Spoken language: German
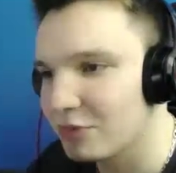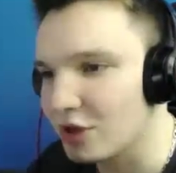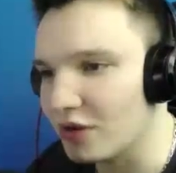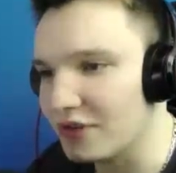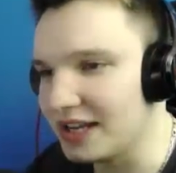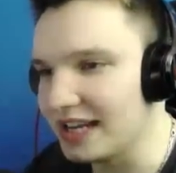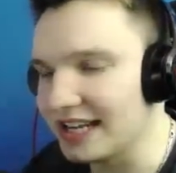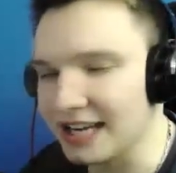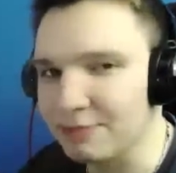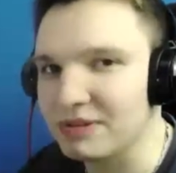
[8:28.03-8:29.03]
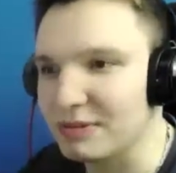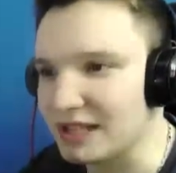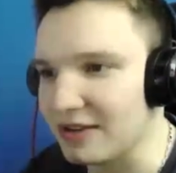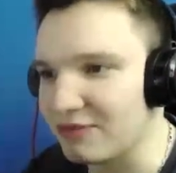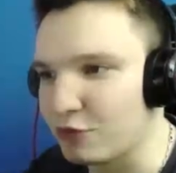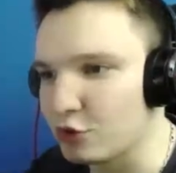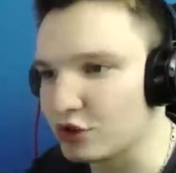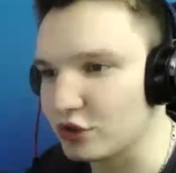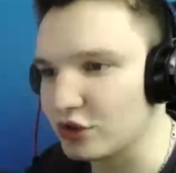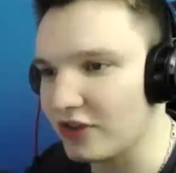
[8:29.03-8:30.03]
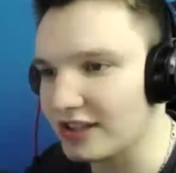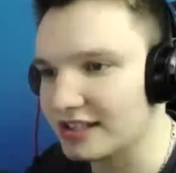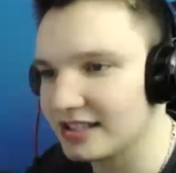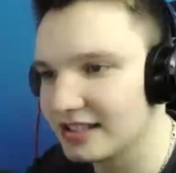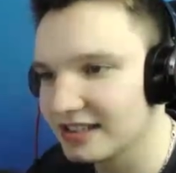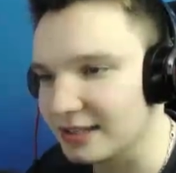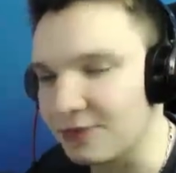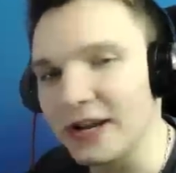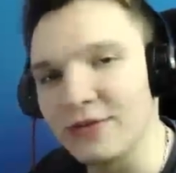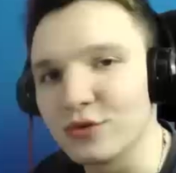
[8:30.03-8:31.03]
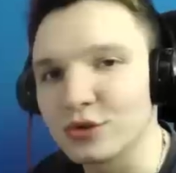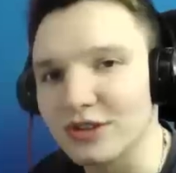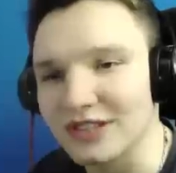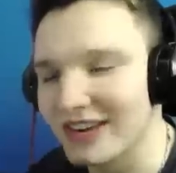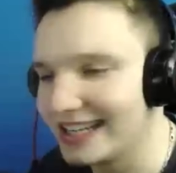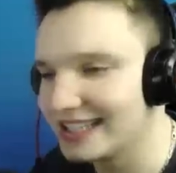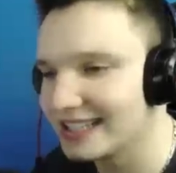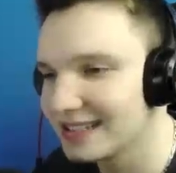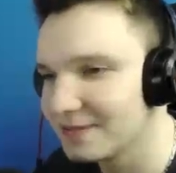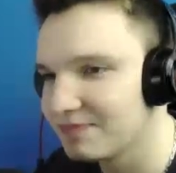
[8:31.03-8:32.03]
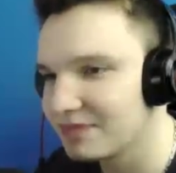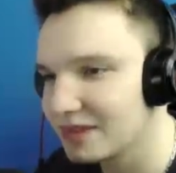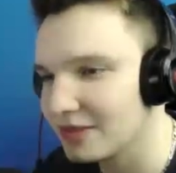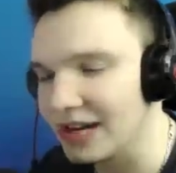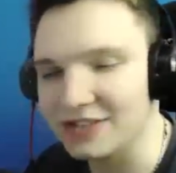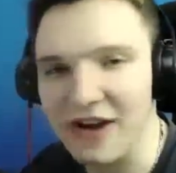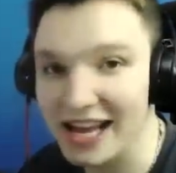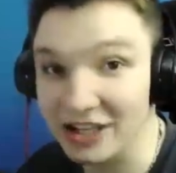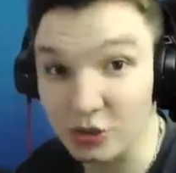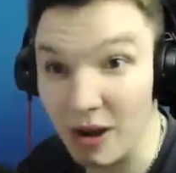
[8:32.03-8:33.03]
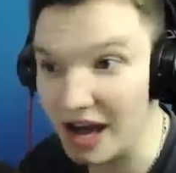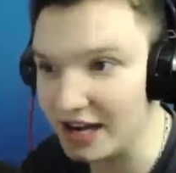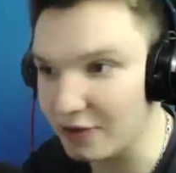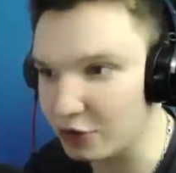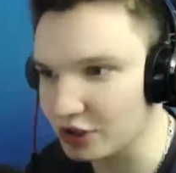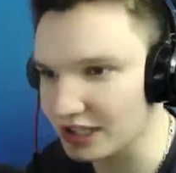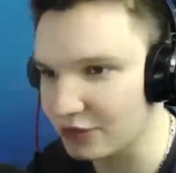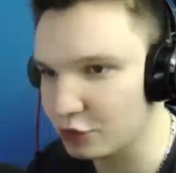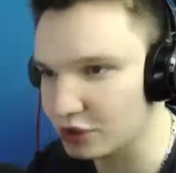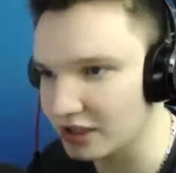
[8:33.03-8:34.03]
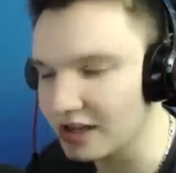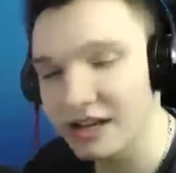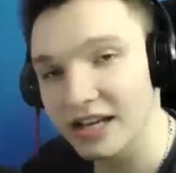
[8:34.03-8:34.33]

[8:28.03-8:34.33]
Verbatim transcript: Irgendwie in Ägypten gibt's ja Wüsten und sowas. Es gibt viele Wüsten auf der Welt. Vielleicht war ja schon mal einer von euch in der Wüste.